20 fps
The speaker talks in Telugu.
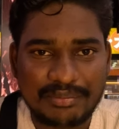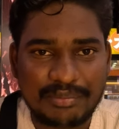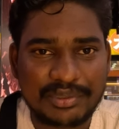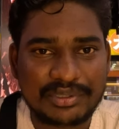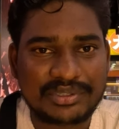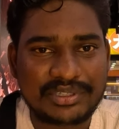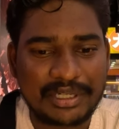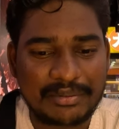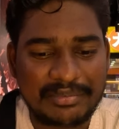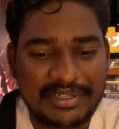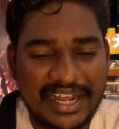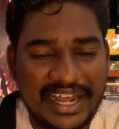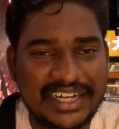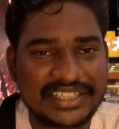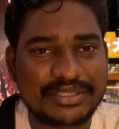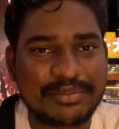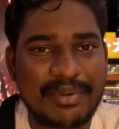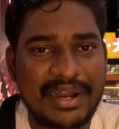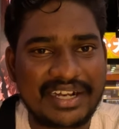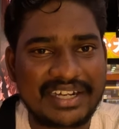మొత్తం
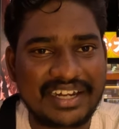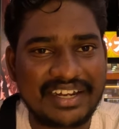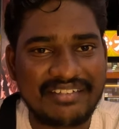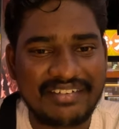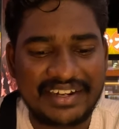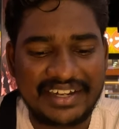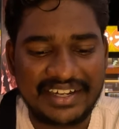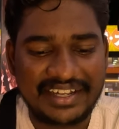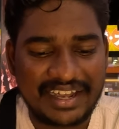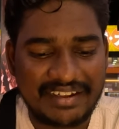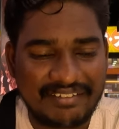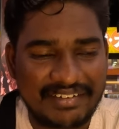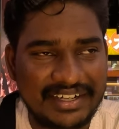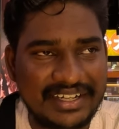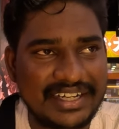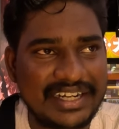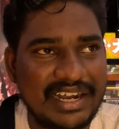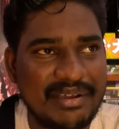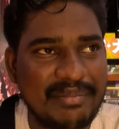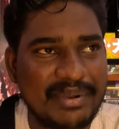డాష్ మాటలు అవన్నీ
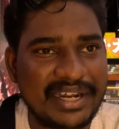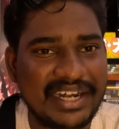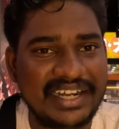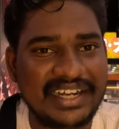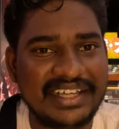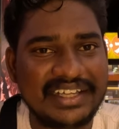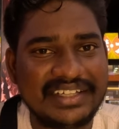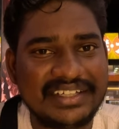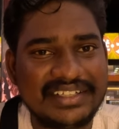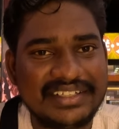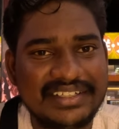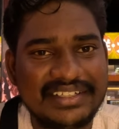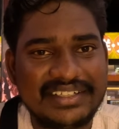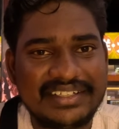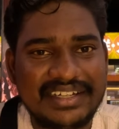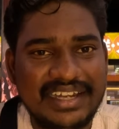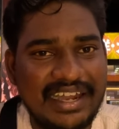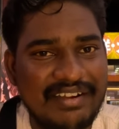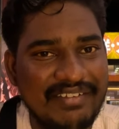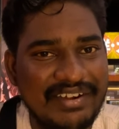అవన్నీ నమ్మకండి
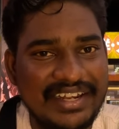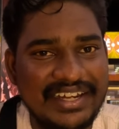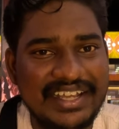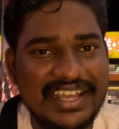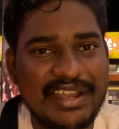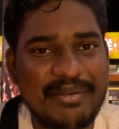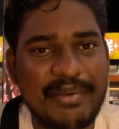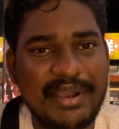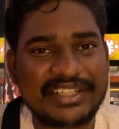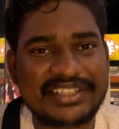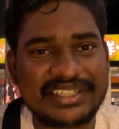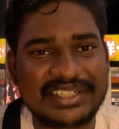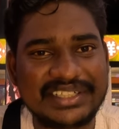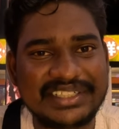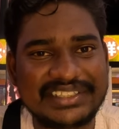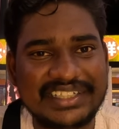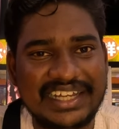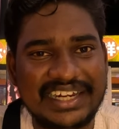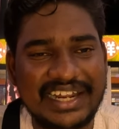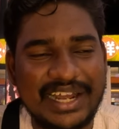అవన్నీ ఏమాత్రం
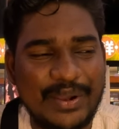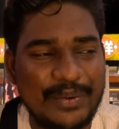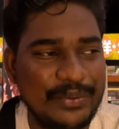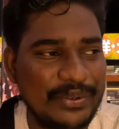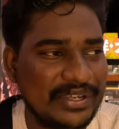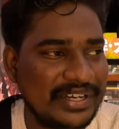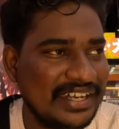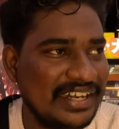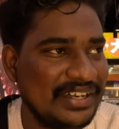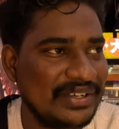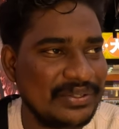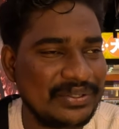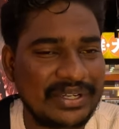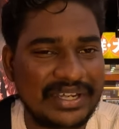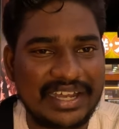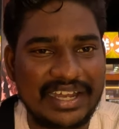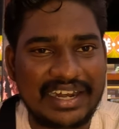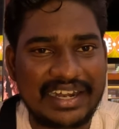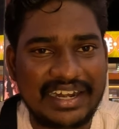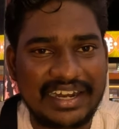నిజాలు కావు ఇక నేను
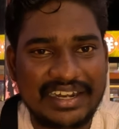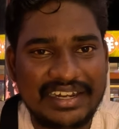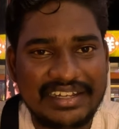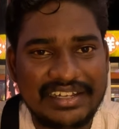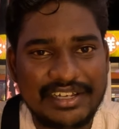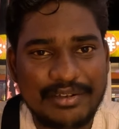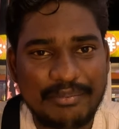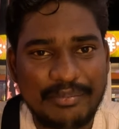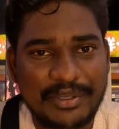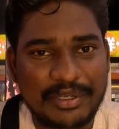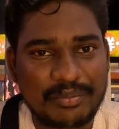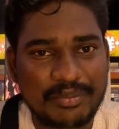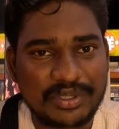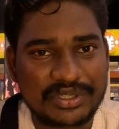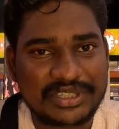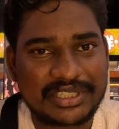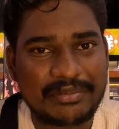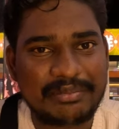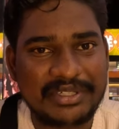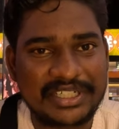ఇంకా మీకు
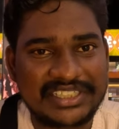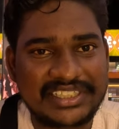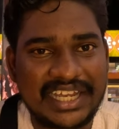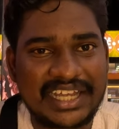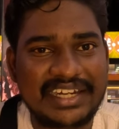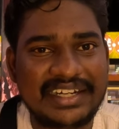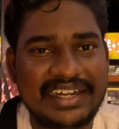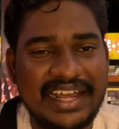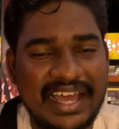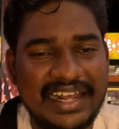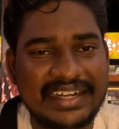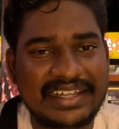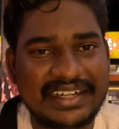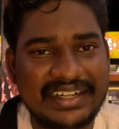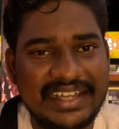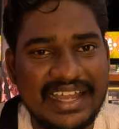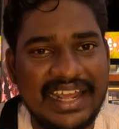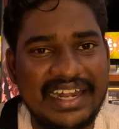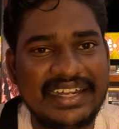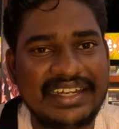మొత్తం నిజాలు డార్క్
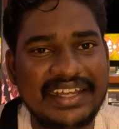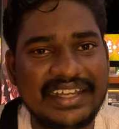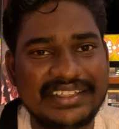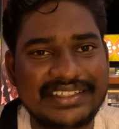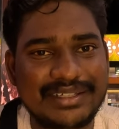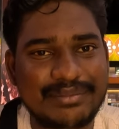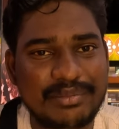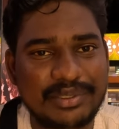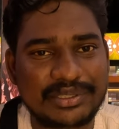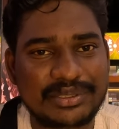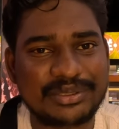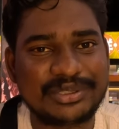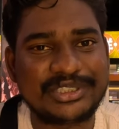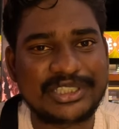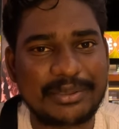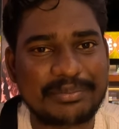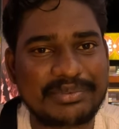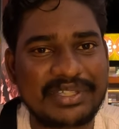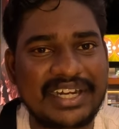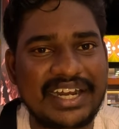రియాలిటీ అయితే మొత్తం
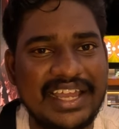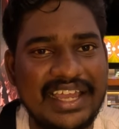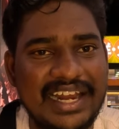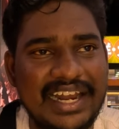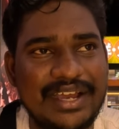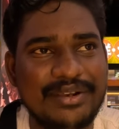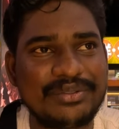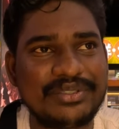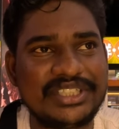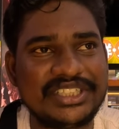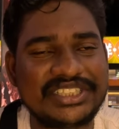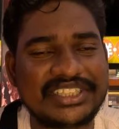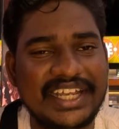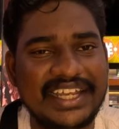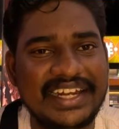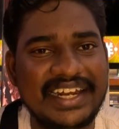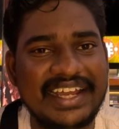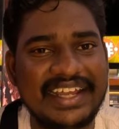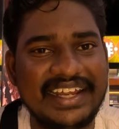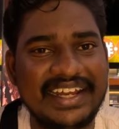చెప్తాను ఎలా ఉంది
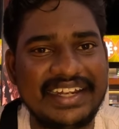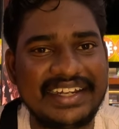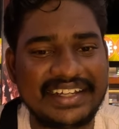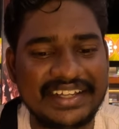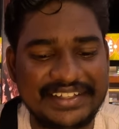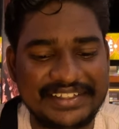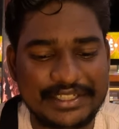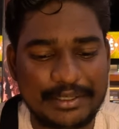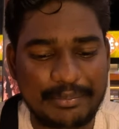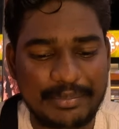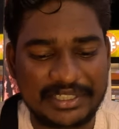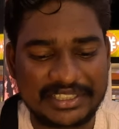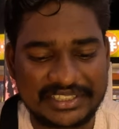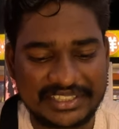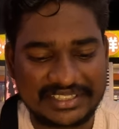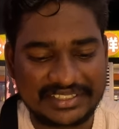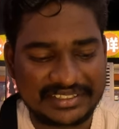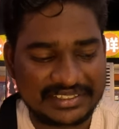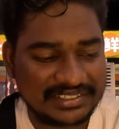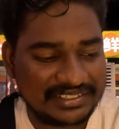చైనా ఏంటి అని చెప్పేసి